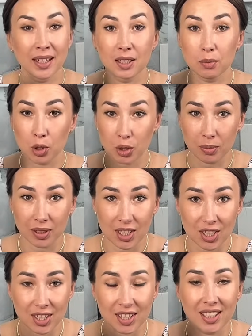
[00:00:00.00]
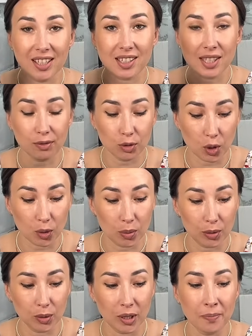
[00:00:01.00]
это может быть даже и основное
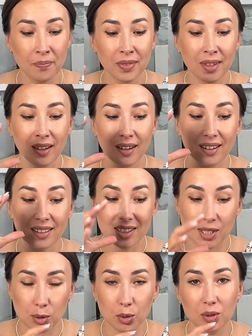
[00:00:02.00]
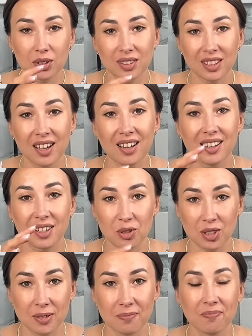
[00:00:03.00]
блюдо, растут на
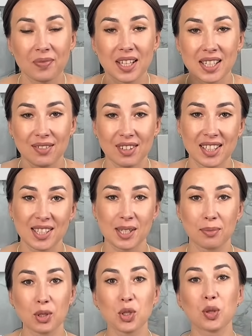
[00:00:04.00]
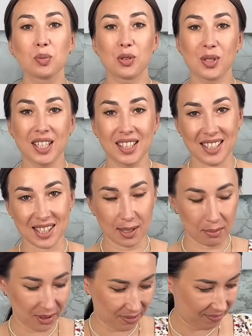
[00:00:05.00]
огороде. Оставайтесь со мной, чтобы узнать
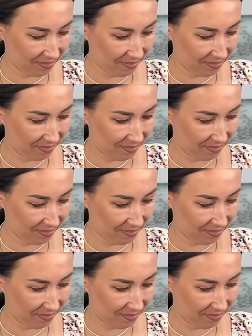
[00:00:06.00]
рецепт.